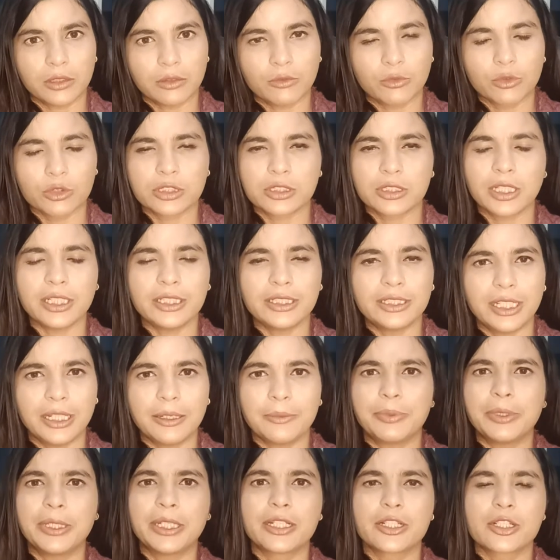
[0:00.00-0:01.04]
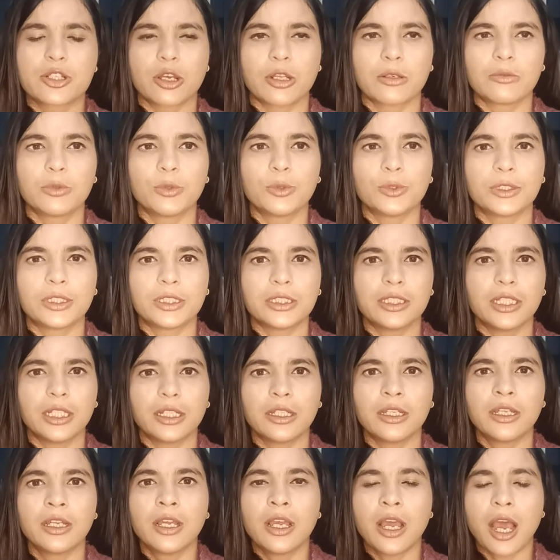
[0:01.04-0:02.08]
उससे ये भी रिजॉल्व होती
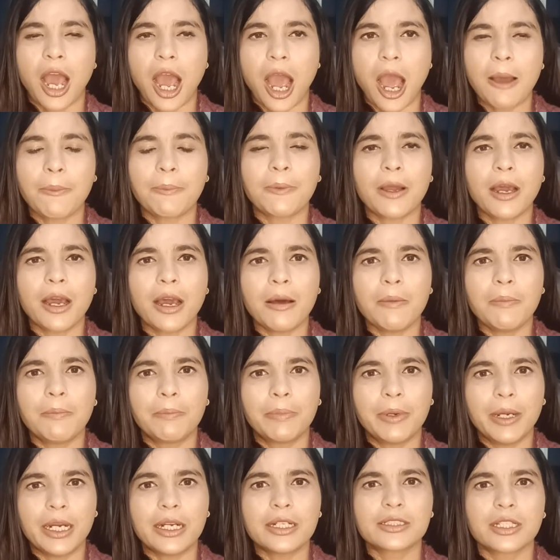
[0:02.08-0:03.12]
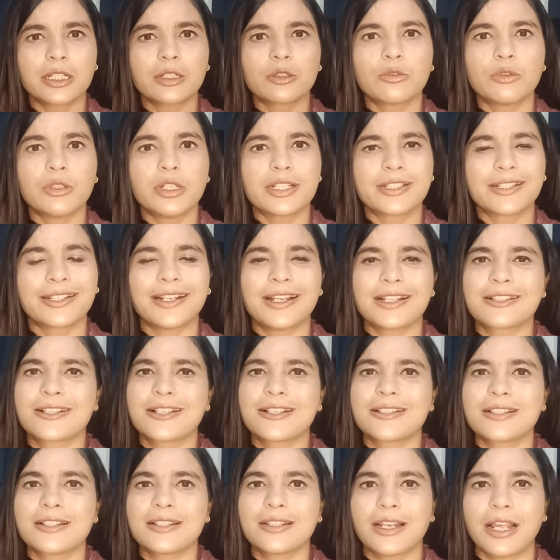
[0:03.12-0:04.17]
है आपका ब्लड सर्कुलेशन
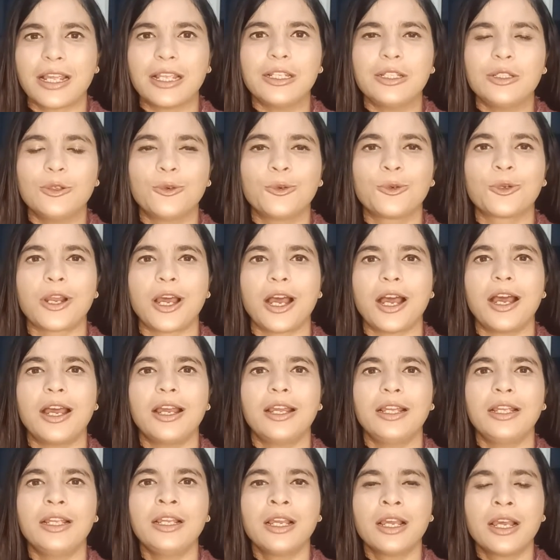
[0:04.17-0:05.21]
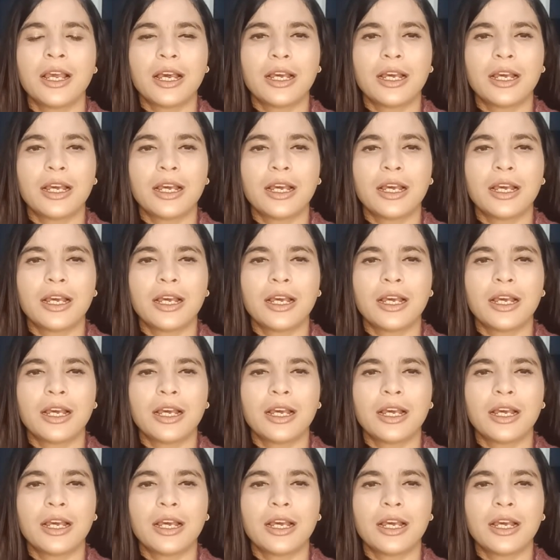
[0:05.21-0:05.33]
अच्छे से नहीं हो रहा है